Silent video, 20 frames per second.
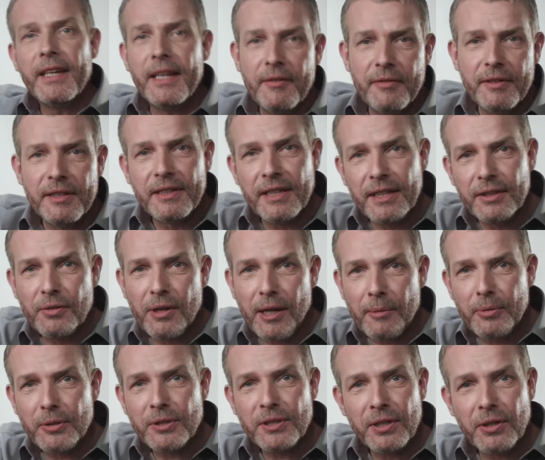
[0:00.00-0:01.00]
um conselho:
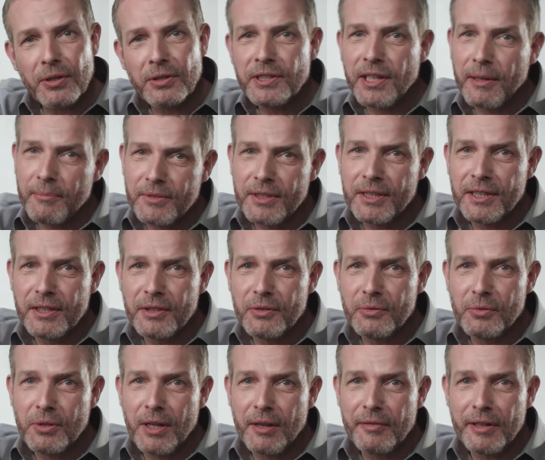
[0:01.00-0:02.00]
evite enviá-lo num
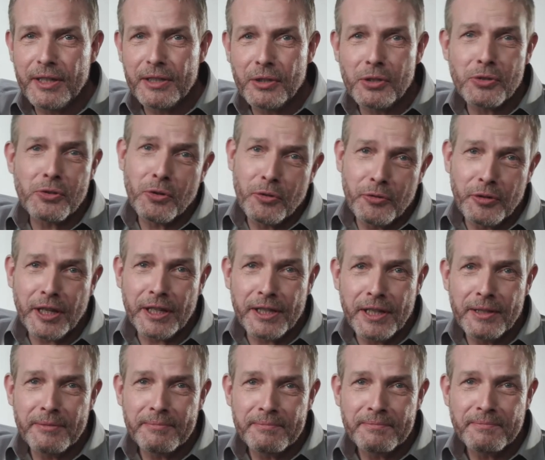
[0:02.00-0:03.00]
sábado ou numa
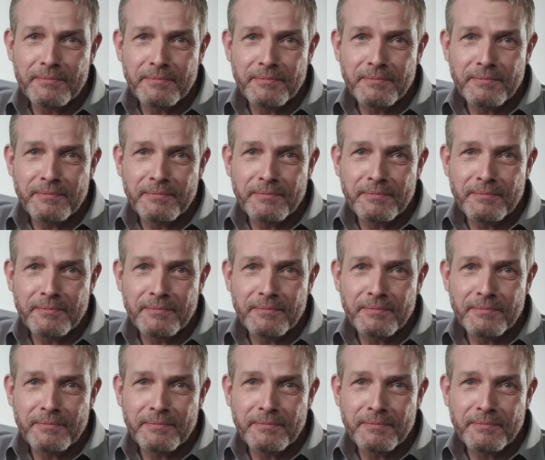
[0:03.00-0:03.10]
véspera de